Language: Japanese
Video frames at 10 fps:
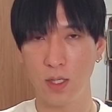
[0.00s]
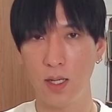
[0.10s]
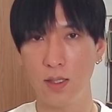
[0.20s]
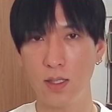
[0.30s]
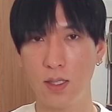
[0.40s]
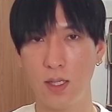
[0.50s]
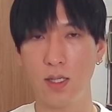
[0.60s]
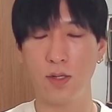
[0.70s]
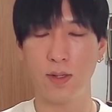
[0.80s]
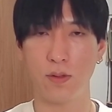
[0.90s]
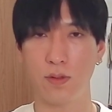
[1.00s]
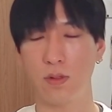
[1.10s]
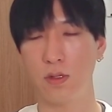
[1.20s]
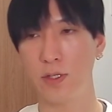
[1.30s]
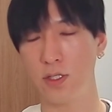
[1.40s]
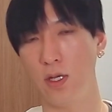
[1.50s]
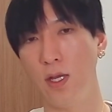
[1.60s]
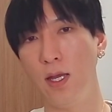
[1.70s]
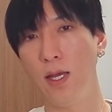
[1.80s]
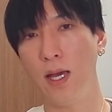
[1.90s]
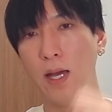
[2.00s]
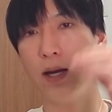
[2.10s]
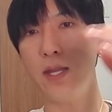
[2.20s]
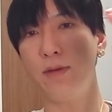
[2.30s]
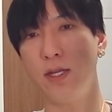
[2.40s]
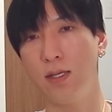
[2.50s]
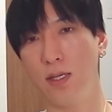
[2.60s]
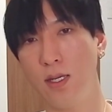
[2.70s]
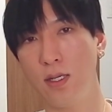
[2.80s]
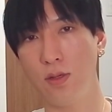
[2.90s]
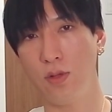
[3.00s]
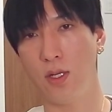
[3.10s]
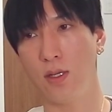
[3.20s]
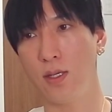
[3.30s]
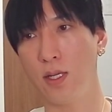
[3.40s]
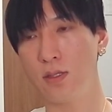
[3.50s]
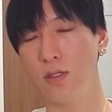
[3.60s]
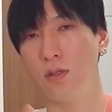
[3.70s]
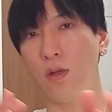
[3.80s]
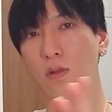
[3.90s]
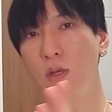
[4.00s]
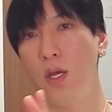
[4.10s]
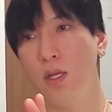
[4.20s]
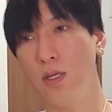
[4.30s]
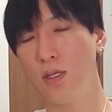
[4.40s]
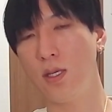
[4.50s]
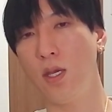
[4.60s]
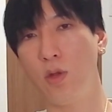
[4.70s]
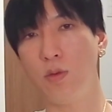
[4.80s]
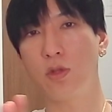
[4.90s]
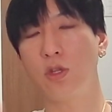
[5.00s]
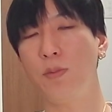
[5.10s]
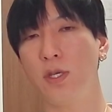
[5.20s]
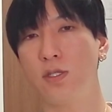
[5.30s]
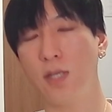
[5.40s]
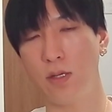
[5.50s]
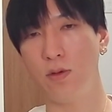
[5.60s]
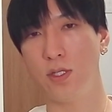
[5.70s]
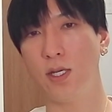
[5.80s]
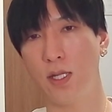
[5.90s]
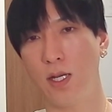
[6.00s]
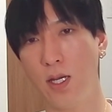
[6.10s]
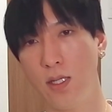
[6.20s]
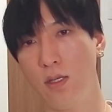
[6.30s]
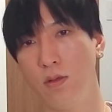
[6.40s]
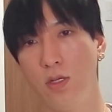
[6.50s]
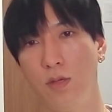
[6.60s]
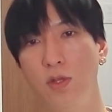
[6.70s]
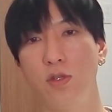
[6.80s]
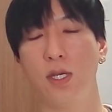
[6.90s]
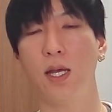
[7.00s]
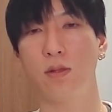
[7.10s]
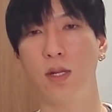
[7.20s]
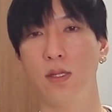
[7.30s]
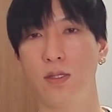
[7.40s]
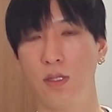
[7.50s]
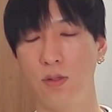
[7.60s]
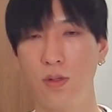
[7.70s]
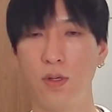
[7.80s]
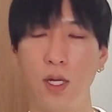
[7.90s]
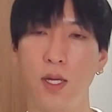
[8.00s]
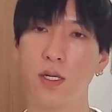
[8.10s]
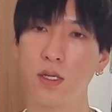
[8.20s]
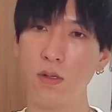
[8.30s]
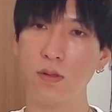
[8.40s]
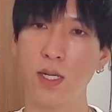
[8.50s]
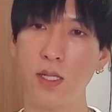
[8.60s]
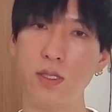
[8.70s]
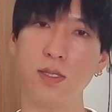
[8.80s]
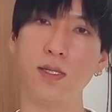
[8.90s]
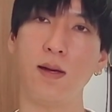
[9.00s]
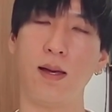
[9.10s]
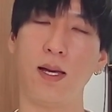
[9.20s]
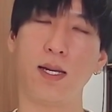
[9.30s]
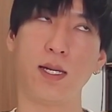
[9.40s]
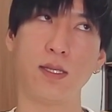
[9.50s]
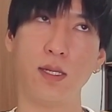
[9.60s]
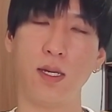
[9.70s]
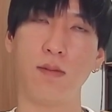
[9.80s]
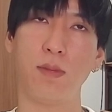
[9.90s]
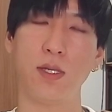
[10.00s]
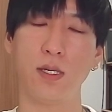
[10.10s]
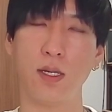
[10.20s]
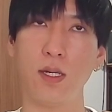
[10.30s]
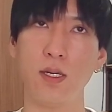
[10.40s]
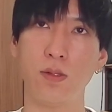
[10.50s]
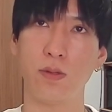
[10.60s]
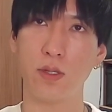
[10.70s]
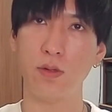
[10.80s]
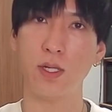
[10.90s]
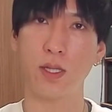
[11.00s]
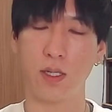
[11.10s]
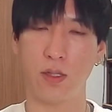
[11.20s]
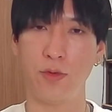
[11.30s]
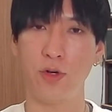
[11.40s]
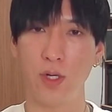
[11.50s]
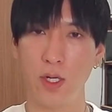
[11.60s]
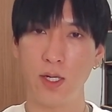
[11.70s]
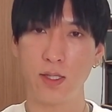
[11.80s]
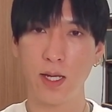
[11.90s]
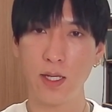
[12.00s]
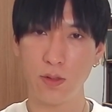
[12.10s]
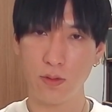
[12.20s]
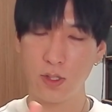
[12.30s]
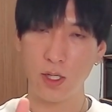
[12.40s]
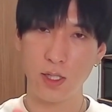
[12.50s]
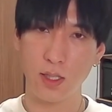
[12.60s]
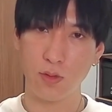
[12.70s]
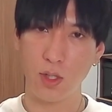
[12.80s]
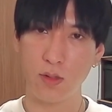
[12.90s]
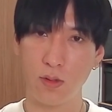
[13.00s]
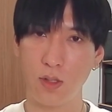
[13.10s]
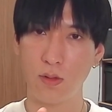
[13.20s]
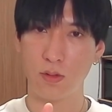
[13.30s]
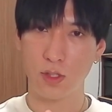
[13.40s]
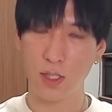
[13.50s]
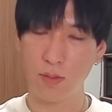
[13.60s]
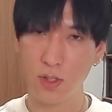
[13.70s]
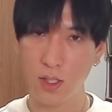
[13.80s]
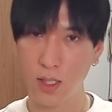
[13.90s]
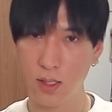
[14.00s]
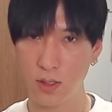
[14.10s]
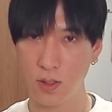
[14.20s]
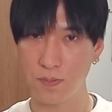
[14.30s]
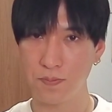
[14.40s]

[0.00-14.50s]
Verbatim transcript: 日経平均割ることのトピックス。上がれば日経平均より、下落すると日経よりもトピックスが優位性が高いっていう風に見るチャートなんですけど、今日単日では上がって、まあ日経平均の方が優位なんだけども、対極的なトレンドで言うと下向きなんですよ。